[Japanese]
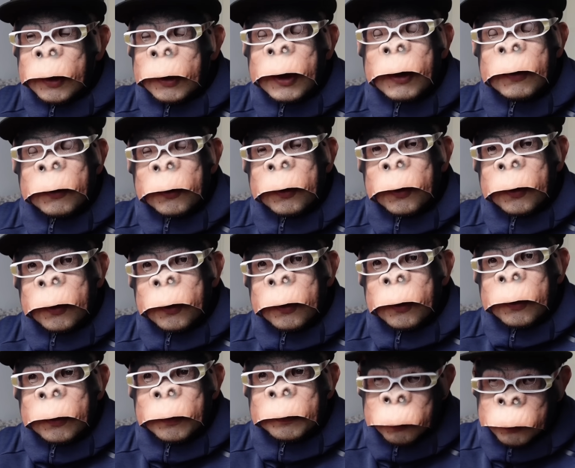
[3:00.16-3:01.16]
てなると、
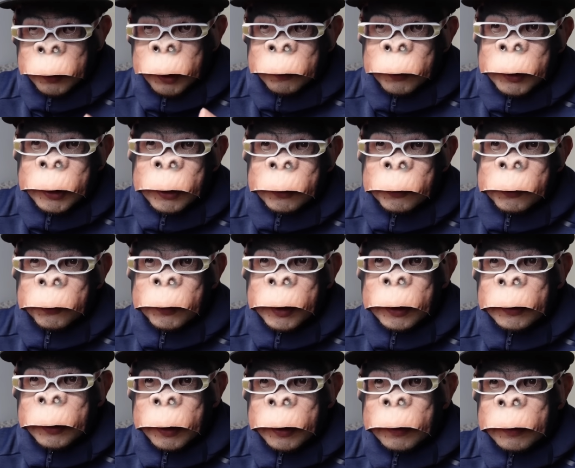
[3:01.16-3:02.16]
今回の北朝
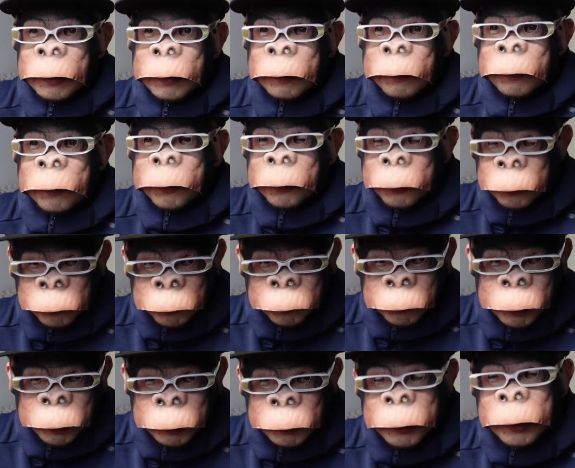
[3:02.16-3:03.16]
鮮戦、ものすご
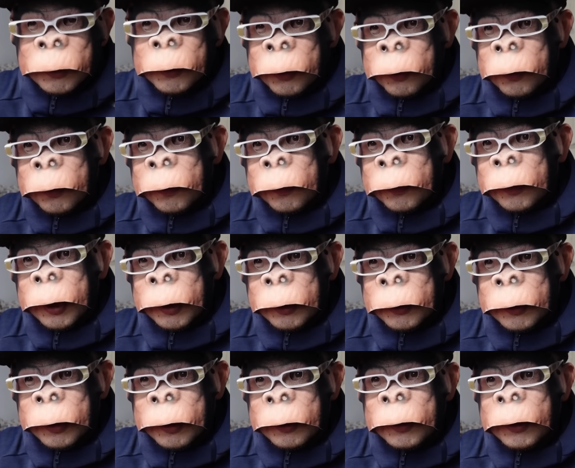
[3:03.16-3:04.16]
く大事ですよ。大
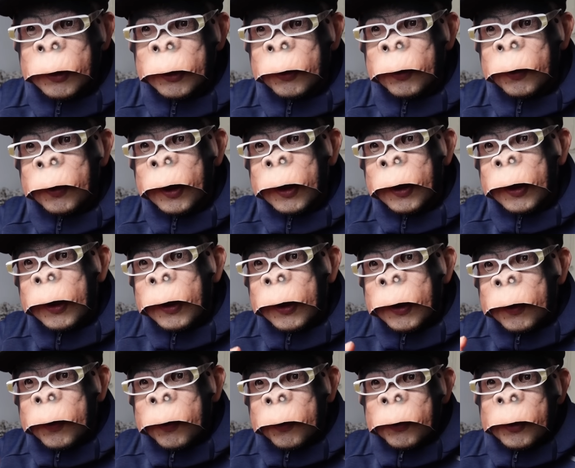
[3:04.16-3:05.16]
事なんですけど、
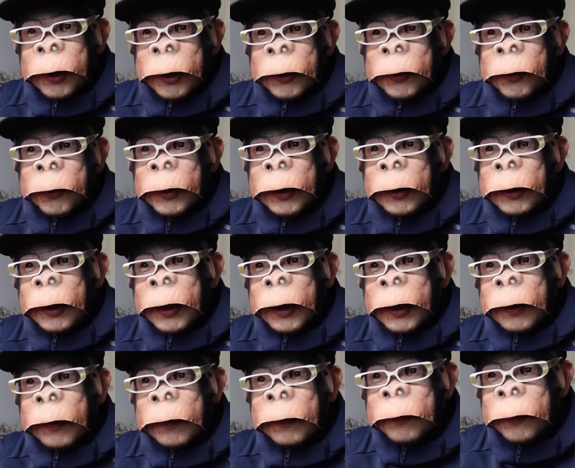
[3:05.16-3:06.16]
この代表戦
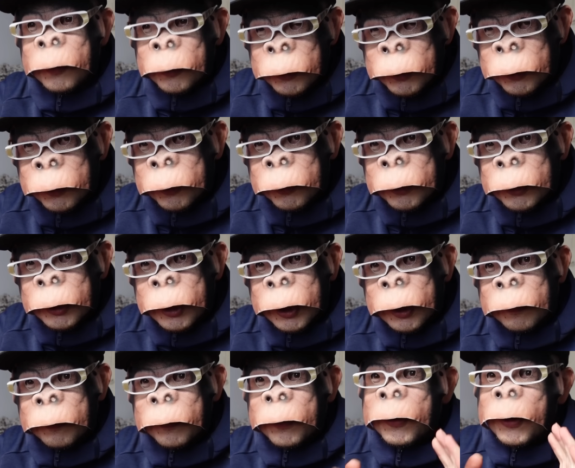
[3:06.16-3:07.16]
で無理をし
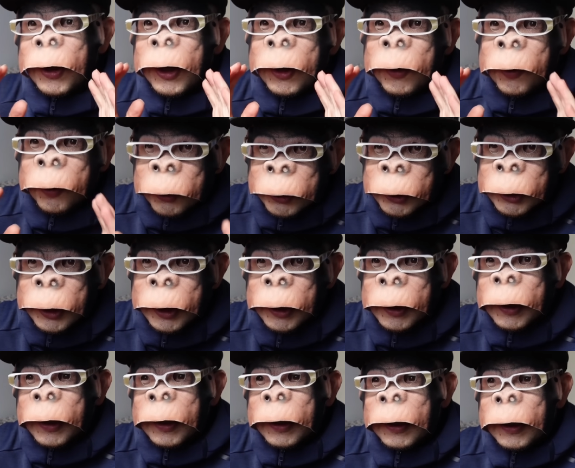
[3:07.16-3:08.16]
て、プレーをし
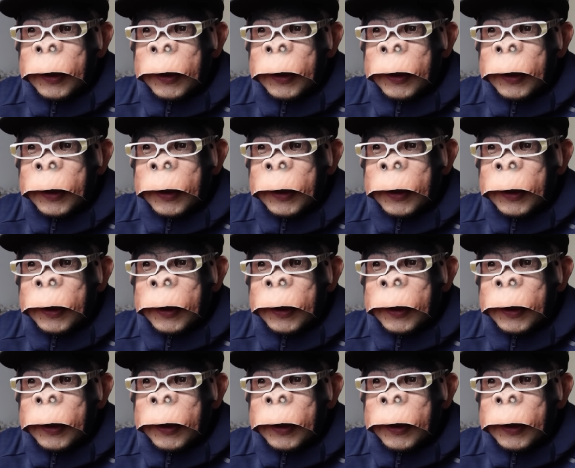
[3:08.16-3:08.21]
て、